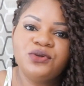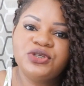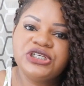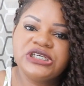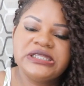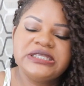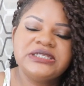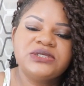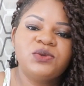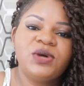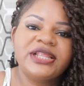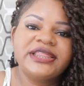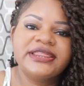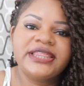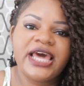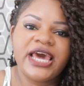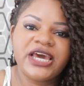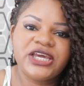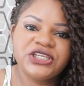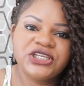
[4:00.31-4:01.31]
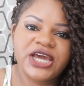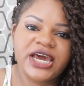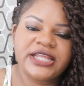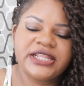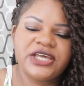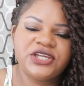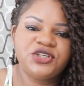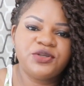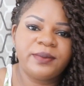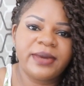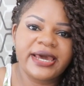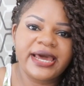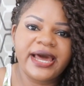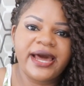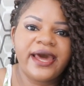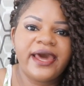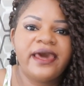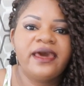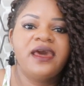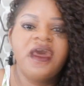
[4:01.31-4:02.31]
quem utiliza uma técnica, né, de
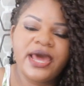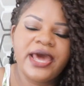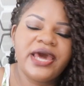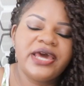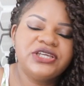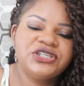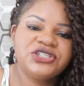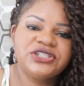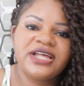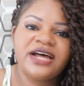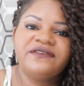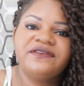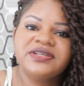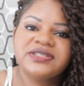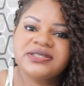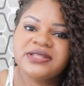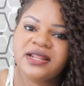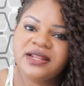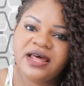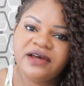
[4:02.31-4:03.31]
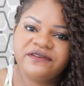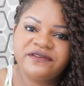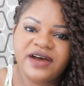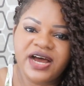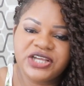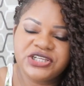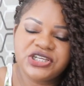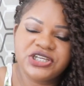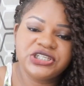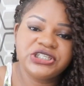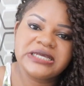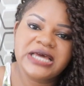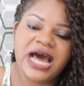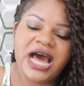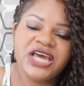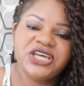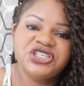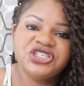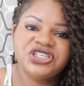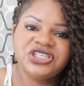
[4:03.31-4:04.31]
mega hair é estar fazendo a lavagem,
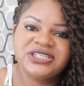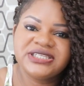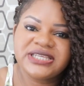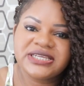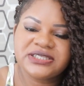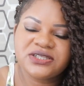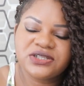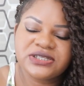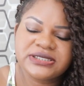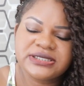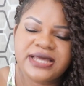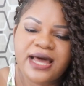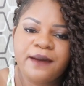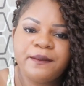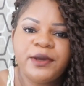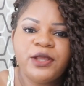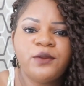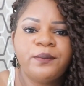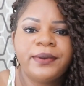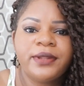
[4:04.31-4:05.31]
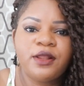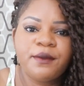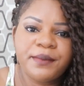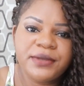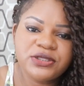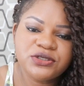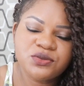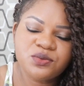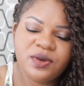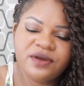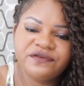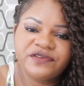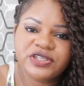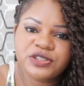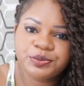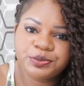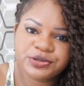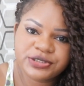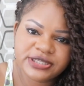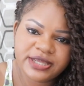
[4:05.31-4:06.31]
a higienização desse cabelo pelo menos uma
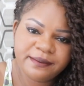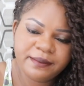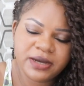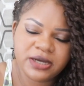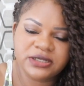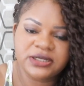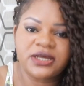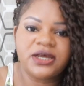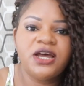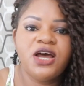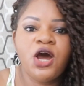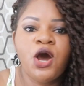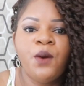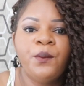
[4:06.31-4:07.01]
vez por semana.